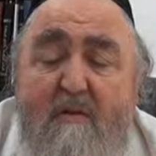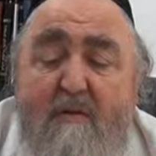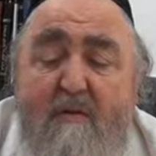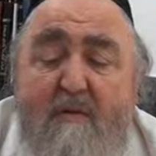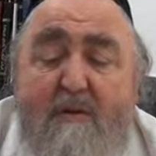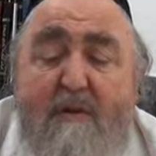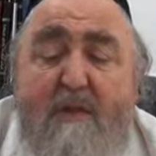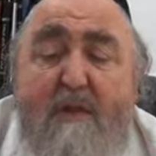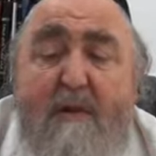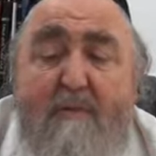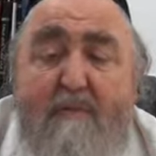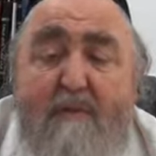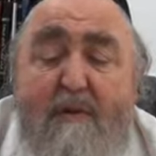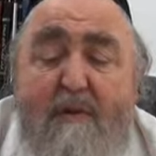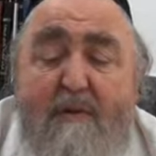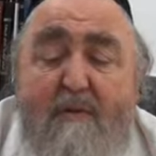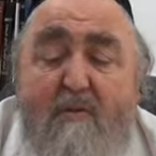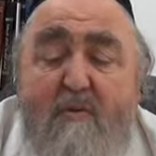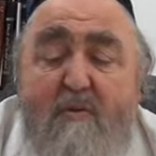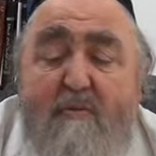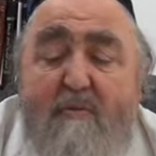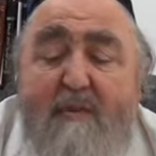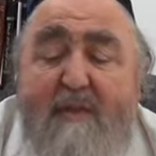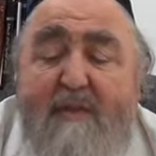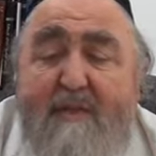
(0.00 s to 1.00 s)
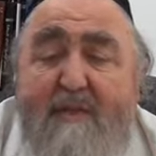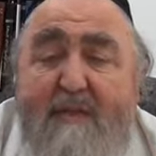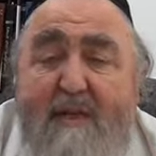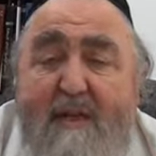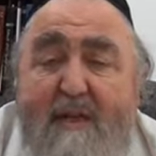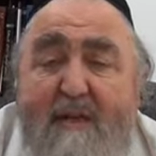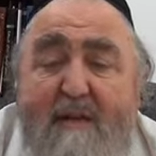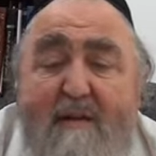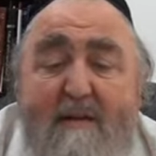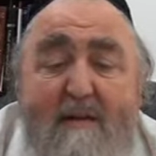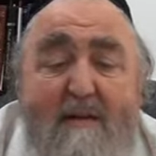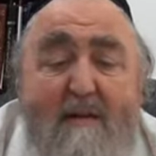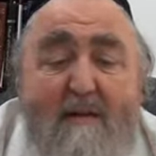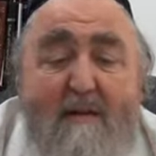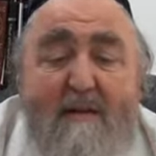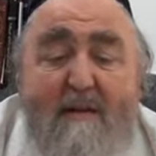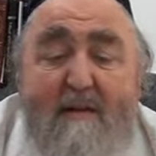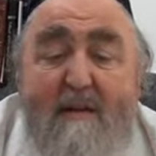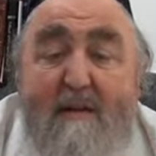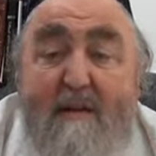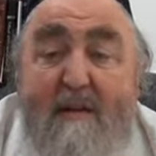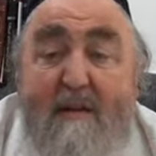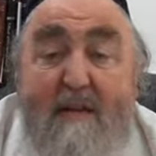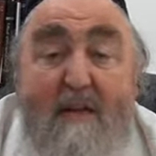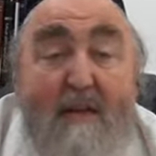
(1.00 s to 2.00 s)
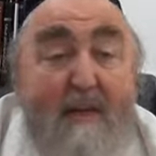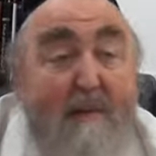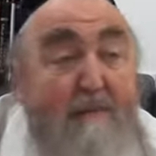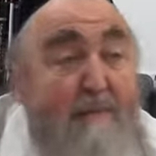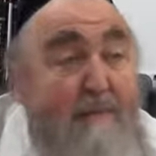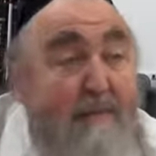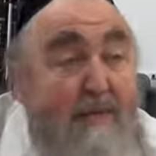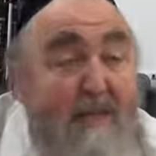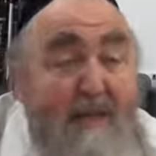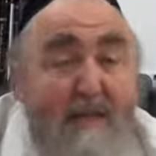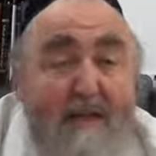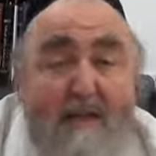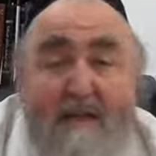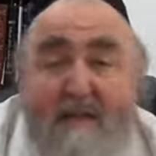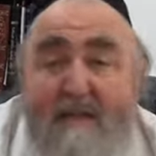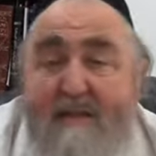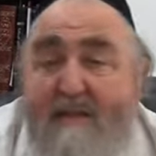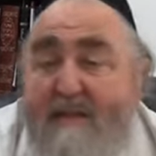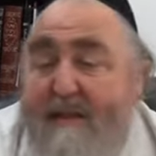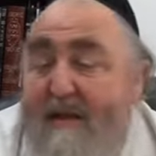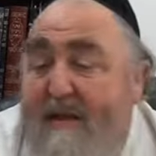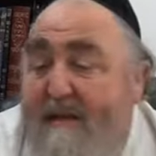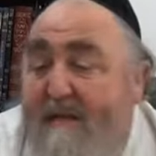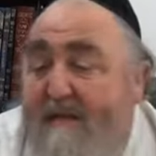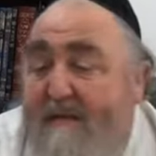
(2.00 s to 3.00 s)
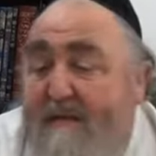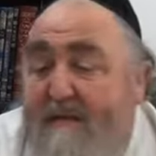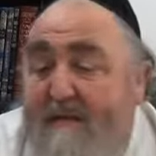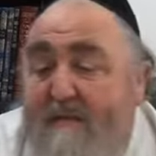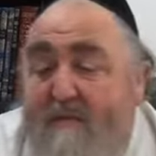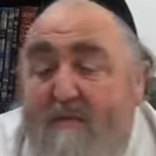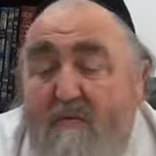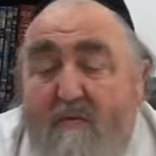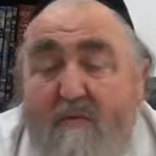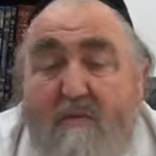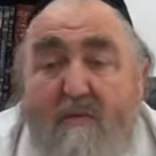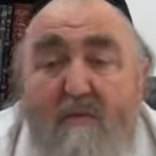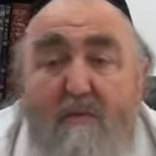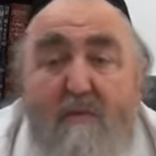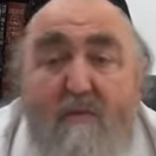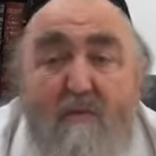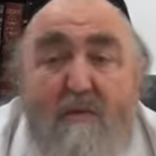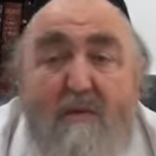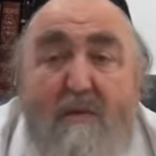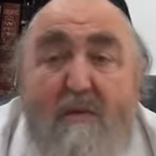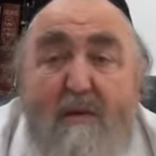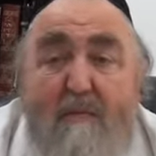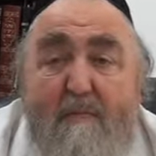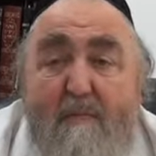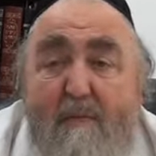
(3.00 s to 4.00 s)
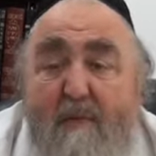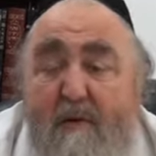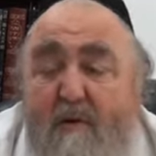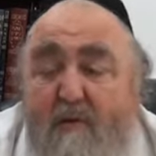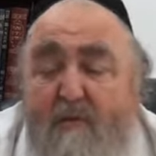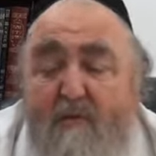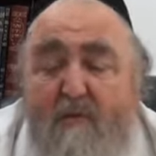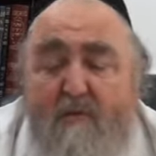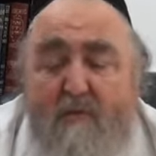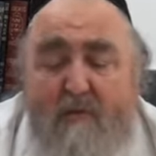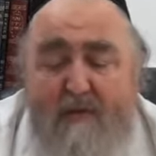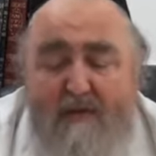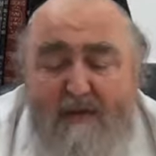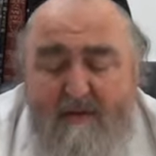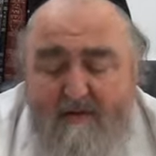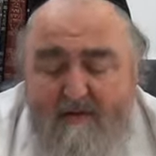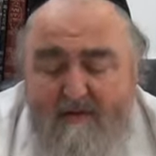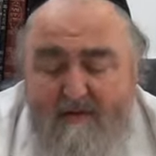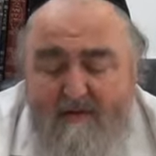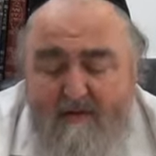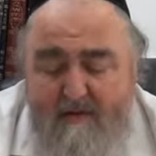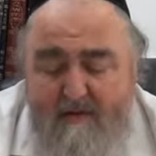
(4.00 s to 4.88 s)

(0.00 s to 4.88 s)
ne sert pas Dieu mais sert les pierres, sert tout ce qui peut l'entourer.